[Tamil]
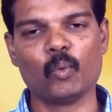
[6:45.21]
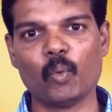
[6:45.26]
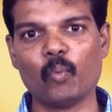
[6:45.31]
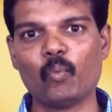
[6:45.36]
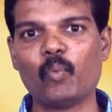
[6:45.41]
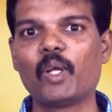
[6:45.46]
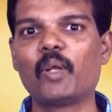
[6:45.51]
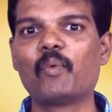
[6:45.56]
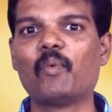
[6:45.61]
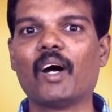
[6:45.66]

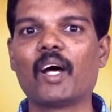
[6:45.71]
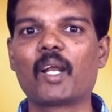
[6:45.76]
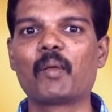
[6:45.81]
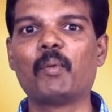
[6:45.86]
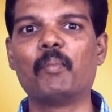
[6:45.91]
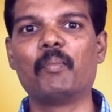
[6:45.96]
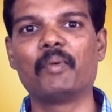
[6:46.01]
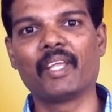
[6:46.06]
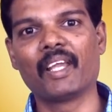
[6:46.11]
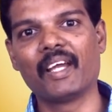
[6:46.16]
ஒவ்வொரு
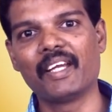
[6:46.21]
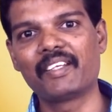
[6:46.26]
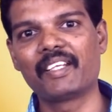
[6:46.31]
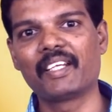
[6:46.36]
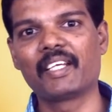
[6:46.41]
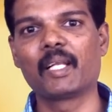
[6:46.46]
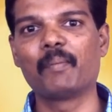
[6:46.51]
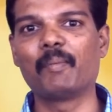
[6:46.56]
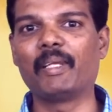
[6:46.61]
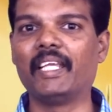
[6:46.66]
வாரமும்
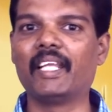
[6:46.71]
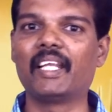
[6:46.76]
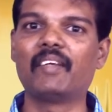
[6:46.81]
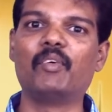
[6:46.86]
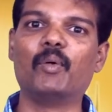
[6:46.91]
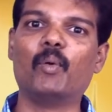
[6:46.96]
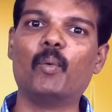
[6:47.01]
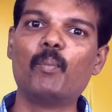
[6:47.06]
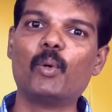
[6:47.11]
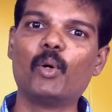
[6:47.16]
ஞாயிற்றுக்கிழமை
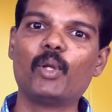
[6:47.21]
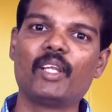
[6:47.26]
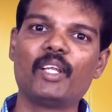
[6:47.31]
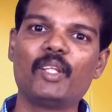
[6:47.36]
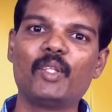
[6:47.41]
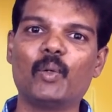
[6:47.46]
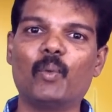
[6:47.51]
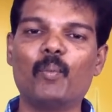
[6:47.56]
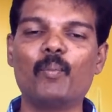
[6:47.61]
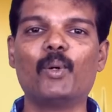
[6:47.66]
இரவு ஒன்பதுல
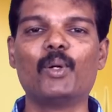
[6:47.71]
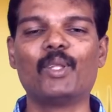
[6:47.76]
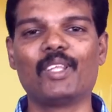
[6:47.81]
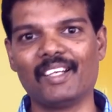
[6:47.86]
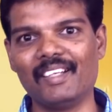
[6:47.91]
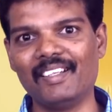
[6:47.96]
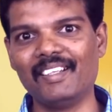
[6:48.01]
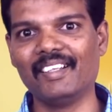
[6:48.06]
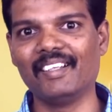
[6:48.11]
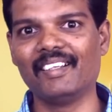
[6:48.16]
இருந்து ஒன்பது
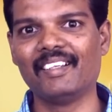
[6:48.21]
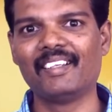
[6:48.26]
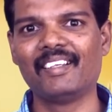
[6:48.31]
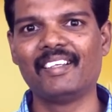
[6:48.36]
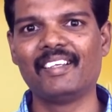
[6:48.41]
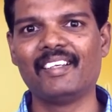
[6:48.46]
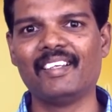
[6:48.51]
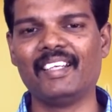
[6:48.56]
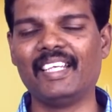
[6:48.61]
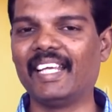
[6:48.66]
ரெண்டு
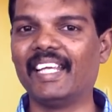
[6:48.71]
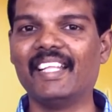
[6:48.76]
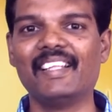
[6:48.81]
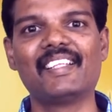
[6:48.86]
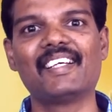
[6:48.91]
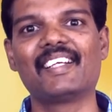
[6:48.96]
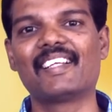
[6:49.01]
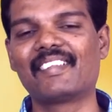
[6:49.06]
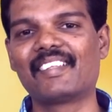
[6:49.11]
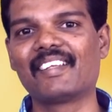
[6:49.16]
நீங்க
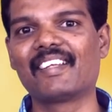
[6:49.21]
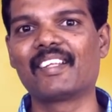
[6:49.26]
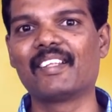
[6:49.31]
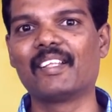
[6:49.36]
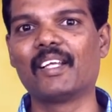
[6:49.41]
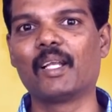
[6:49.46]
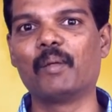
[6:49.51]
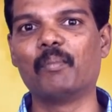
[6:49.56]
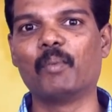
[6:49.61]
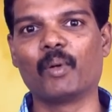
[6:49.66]
எந்த இடத்துல
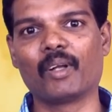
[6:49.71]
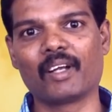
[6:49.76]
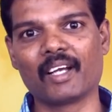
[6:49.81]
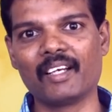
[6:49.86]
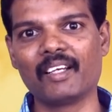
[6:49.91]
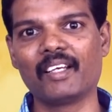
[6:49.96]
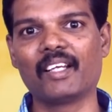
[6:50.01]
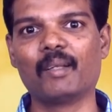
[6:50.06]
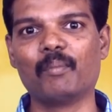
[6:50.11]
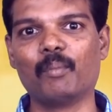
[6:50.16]
இருந்தாலும் உங்க
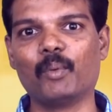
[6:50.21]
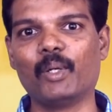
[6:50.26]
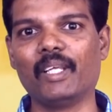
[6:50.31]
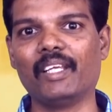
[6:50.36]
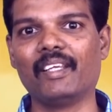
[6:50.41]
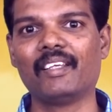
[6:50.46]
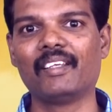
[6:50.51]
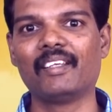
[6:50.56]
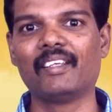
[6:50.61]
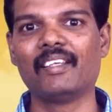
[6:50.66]
கண்களை மூடி
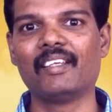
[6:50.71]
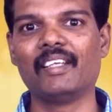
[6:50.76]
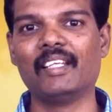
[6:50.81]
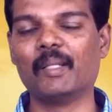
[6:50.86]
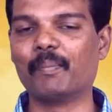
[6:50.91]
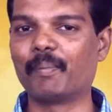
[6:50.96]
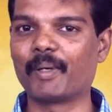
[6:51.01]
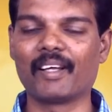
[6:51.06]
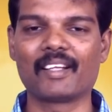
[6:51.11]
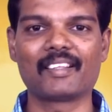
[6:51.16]

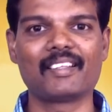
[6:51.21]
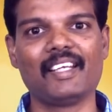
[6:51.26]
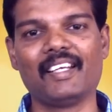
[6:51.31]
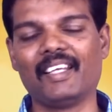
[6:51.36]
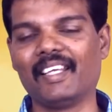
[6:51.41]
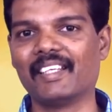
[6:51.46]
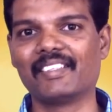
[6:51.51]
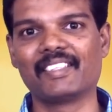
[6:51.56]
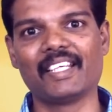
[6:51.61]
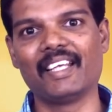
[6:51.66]
இந்த பிரார்த்தனை
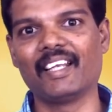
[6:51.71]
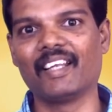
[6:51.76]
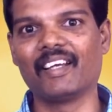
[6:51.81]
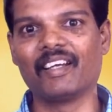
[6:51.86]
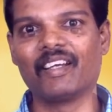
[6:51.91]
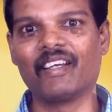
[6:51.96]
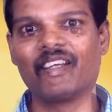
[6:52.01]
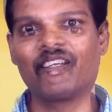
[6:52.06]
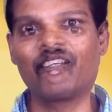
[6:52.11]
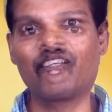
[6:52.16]
நீங்க
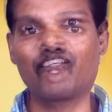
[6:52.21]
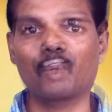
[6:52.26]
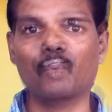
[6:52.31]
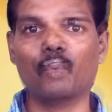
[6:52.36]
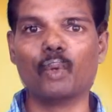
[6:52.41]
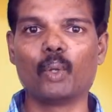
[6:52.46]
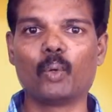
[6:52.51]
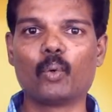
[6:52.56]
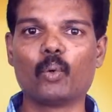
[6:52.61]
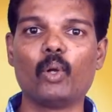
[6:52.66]
செய்யலாங்க
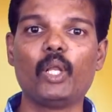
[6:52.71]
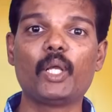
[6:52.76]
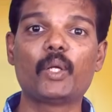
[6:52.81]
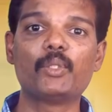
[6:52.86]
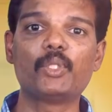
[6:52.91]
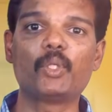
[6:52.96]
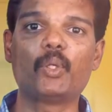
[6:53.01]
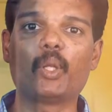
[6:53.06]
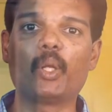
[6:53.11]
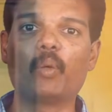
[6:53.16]
ஒரு கோழி
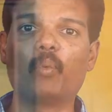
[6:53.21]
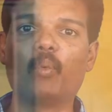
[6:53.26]
குஞ்சினுடைய